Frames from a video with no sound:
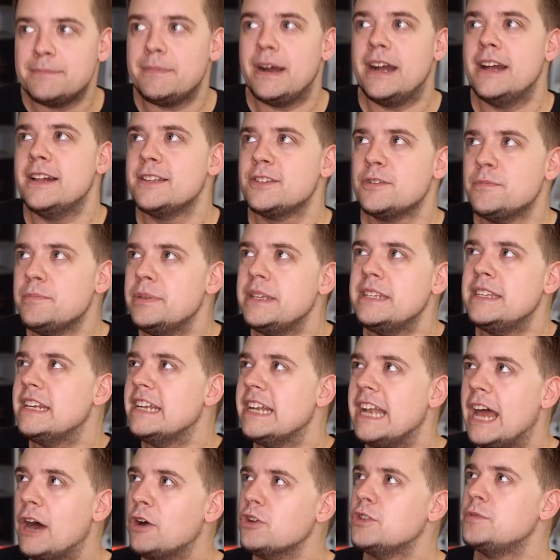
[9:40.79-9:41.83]
Mal so ein bisschen
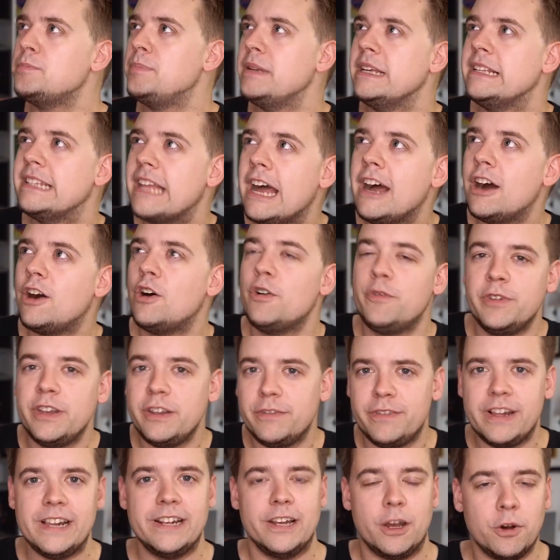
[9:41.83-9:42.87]
einen Ausblick darauf, wie
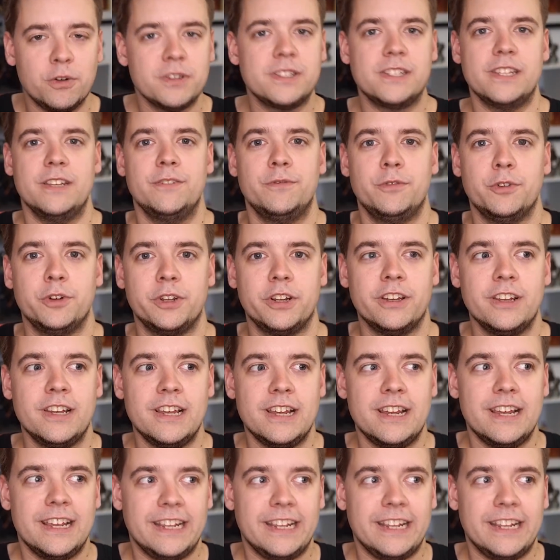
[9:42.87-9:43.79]
die Welt aussehen würde,